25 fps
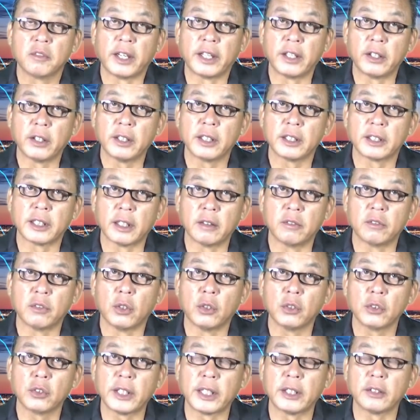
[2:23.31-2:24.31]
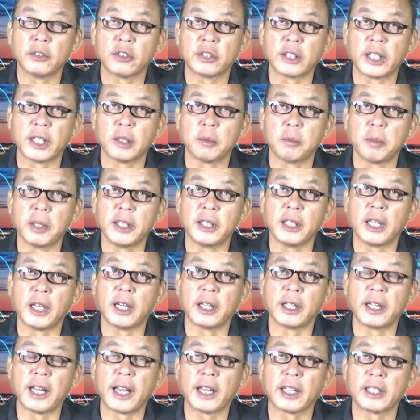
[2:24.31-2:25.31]
phải nói là thành phố San Jose bây
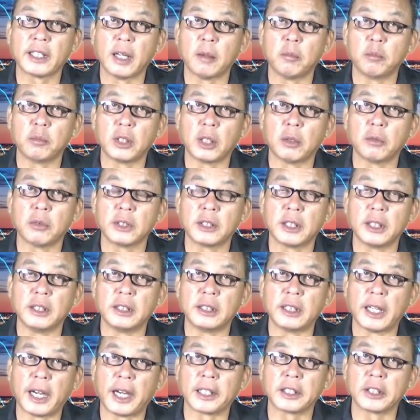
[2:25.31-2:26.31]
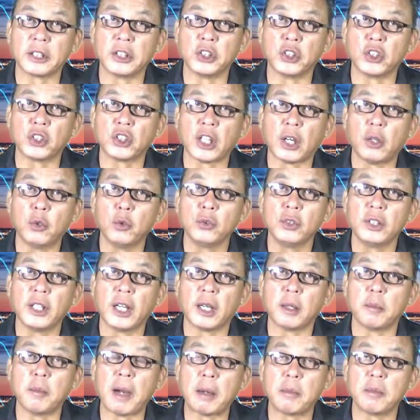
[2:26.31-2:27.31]
giờ đang nằm trong cái tình trạng từ 6
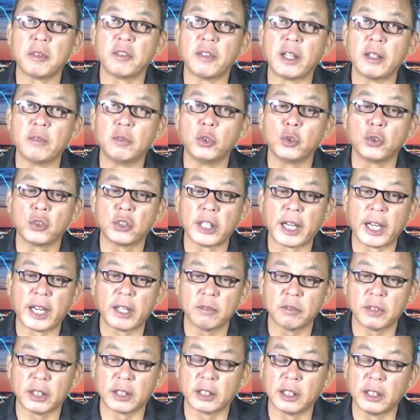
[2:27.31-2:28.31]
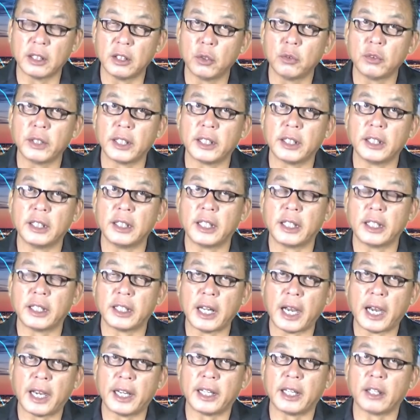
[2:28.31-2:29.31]
giờ 30 mấy phút sáng và tới lúc anh đi lên
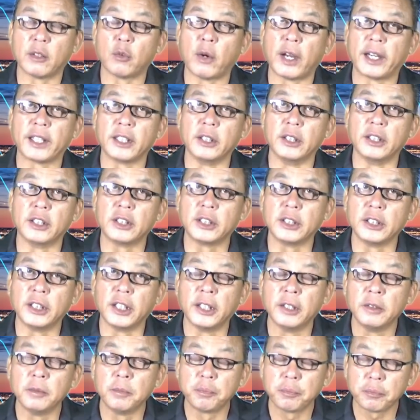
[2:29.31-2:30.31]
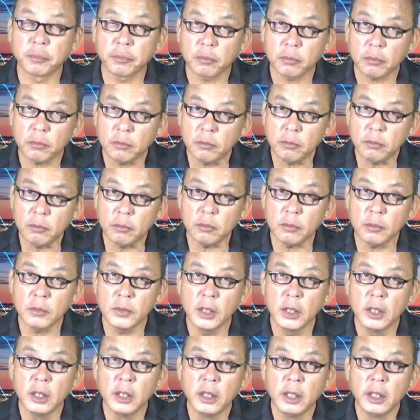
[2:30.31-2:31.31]
đài này khoảng giữa trưa
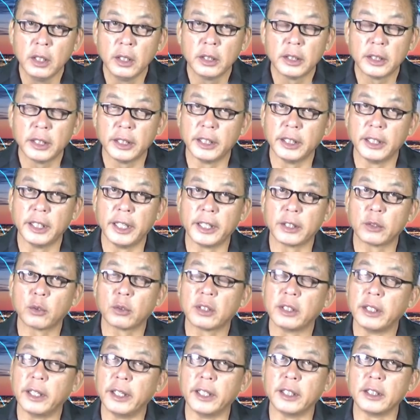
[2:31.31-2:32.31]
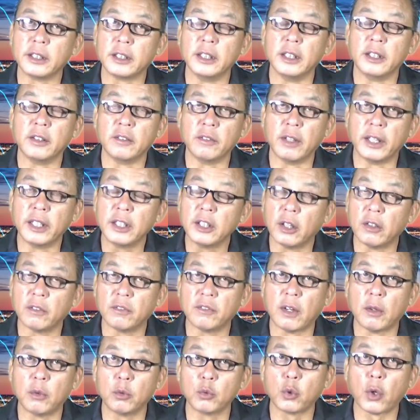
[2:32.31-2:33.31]
thì hiện, hiện trường vẫn còn
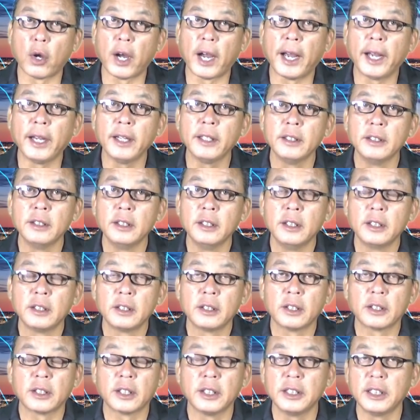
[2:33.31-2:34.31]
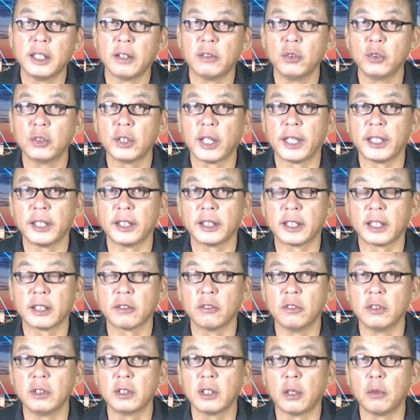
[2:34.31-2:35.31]
phong tỏa cho tới giờ phút này người ta
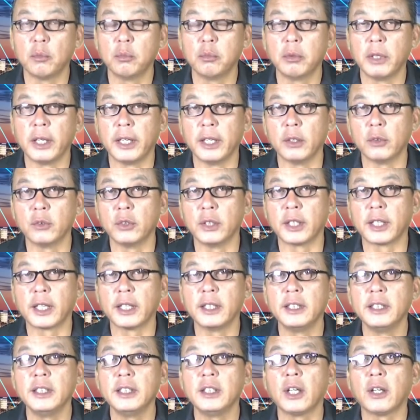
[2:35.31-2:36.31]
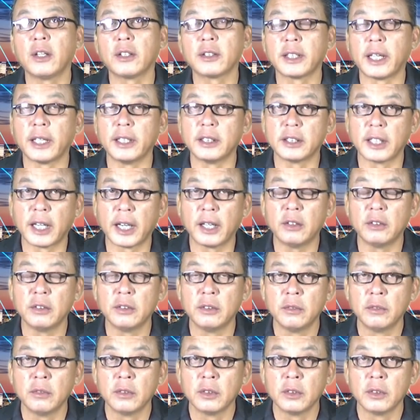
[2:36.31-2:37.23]
cũng không hiểu được cái lý do tại sao